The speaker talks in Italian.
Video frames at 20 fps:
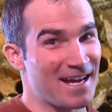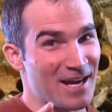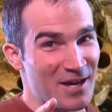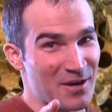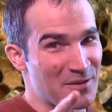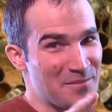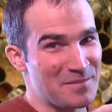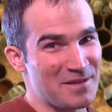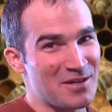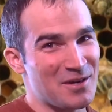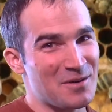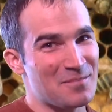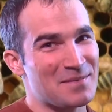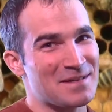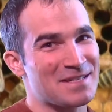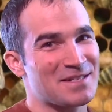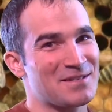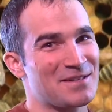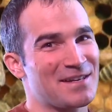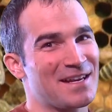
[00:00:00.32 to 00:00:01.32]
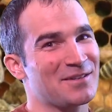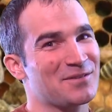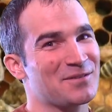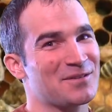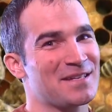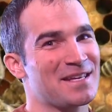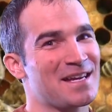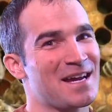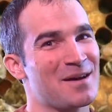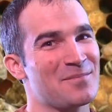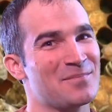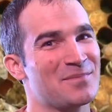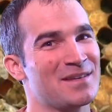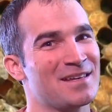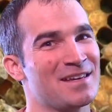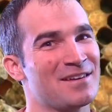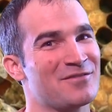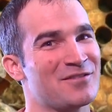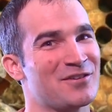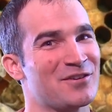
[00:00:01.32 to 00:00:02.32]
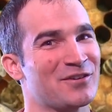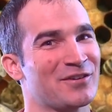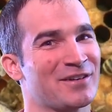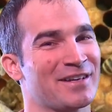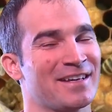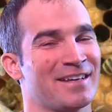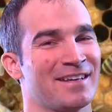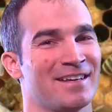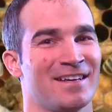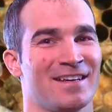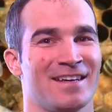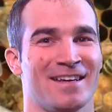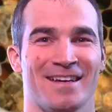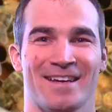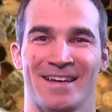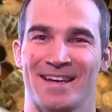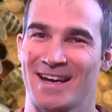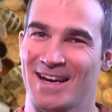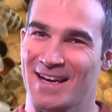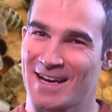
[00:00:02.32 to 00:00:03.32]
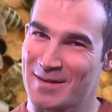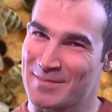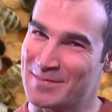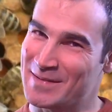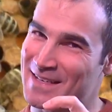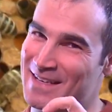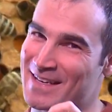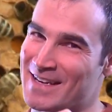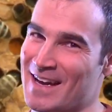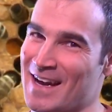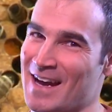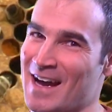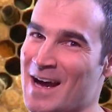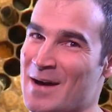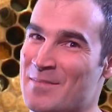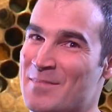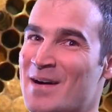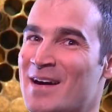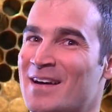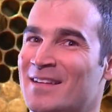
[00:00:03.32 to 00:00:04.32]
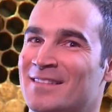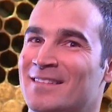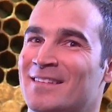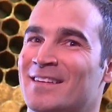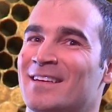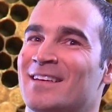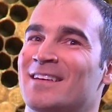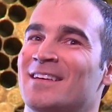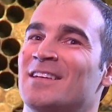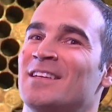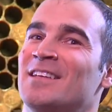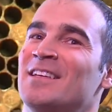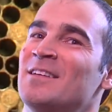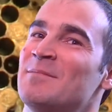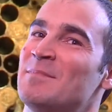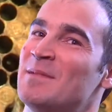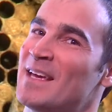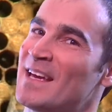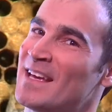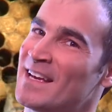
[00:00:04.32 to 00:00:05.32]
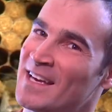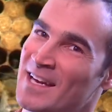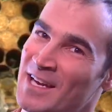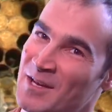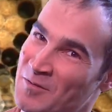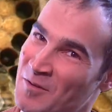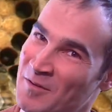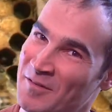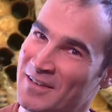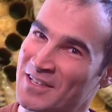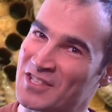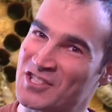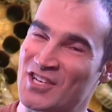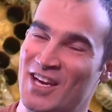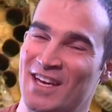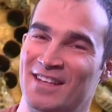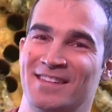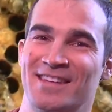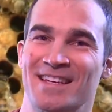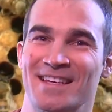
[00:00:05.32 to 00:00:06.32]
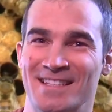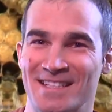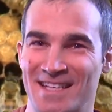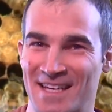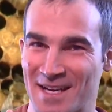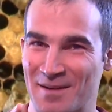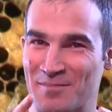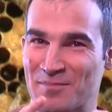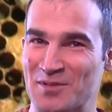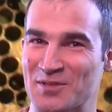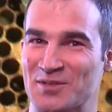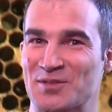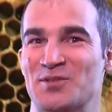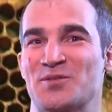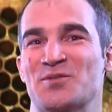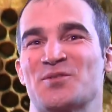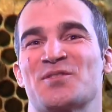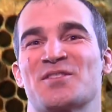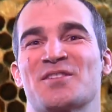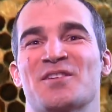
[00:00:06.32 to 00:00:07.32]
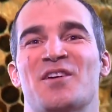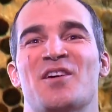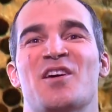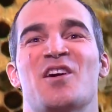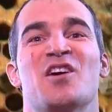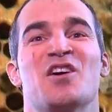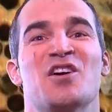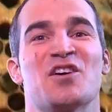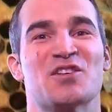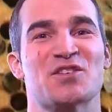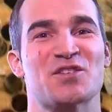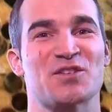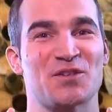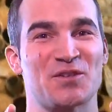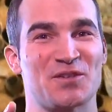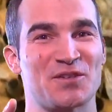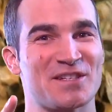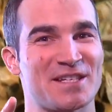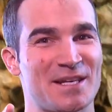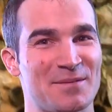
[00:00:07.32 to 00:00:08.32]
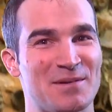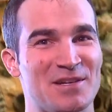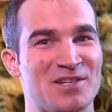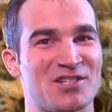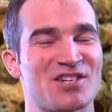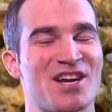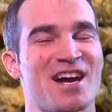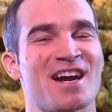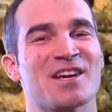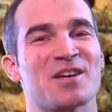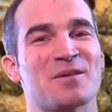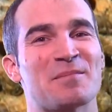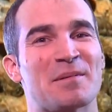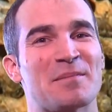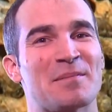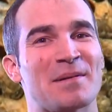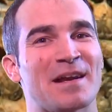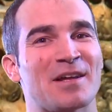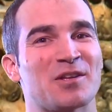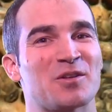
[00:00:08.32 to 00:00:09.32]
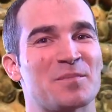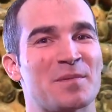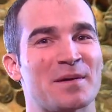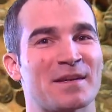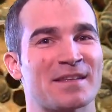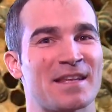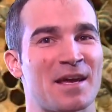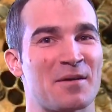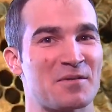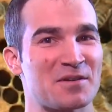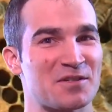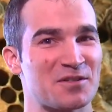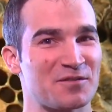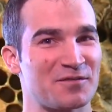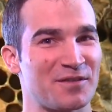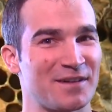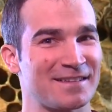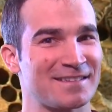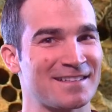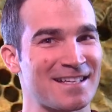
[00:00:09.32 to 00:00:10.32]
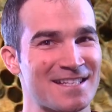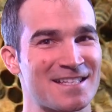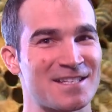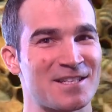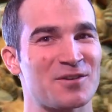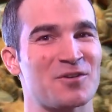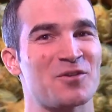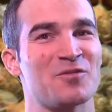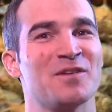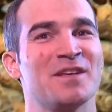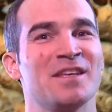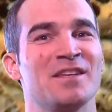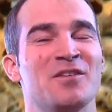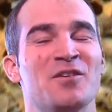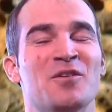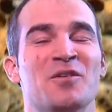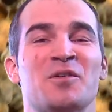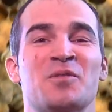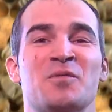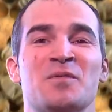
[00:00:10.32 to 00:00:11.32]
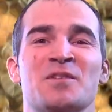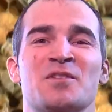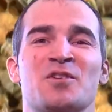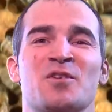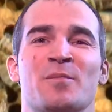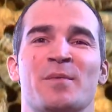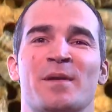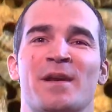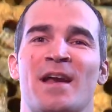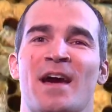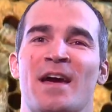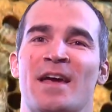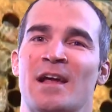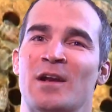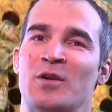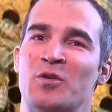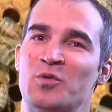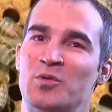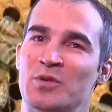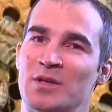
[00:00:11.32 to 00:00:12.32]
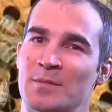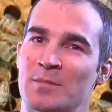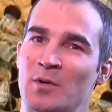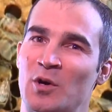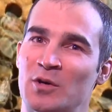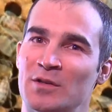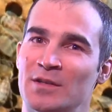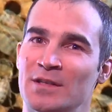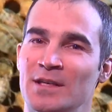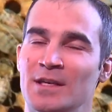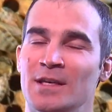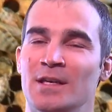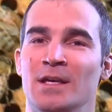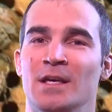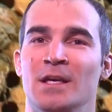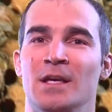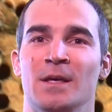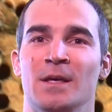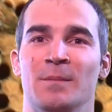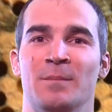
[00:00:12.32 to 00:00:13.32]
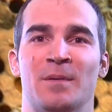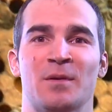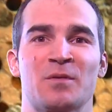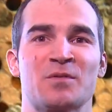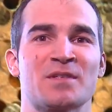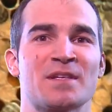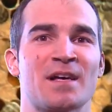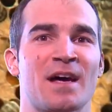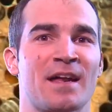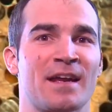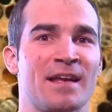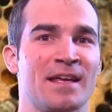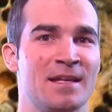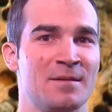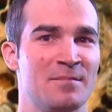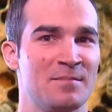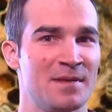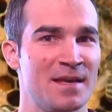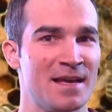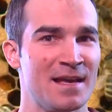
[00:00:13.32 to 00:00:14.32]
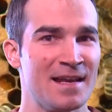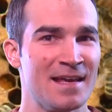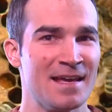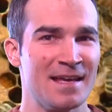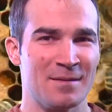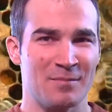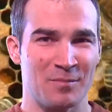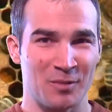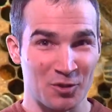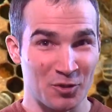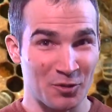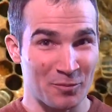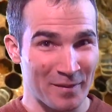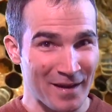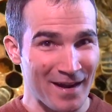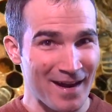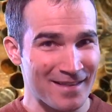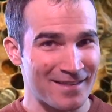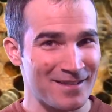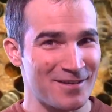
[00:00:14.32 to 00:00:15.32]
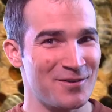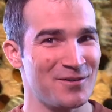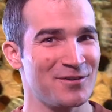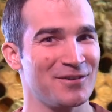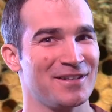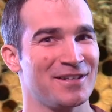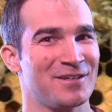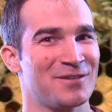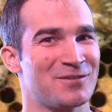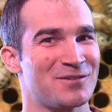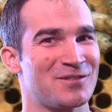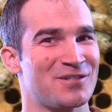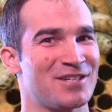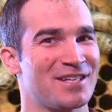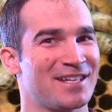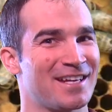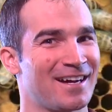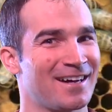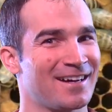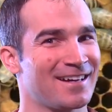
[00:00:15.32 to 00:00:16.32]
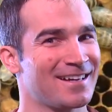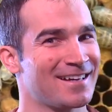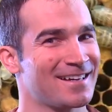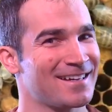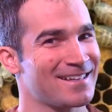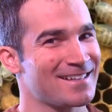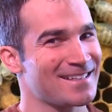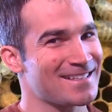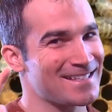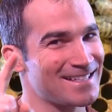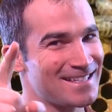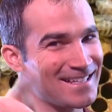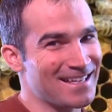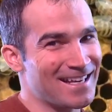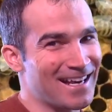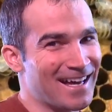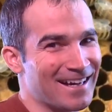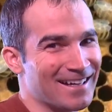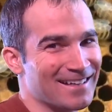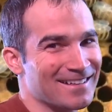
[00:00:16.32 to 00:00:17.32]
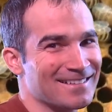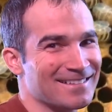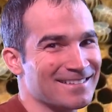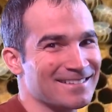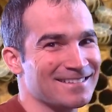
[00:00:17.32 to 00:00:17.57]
Caro amico appassionato di api e fiori, cara amica amante di miele e nuove ricette, sei nel posto giusto. Sono Samuel Ciacchi e ho preparato per te questo fantastico video in cui scoprirai alcuni modi per usare il miele in modo pratico in cucina. Sigla!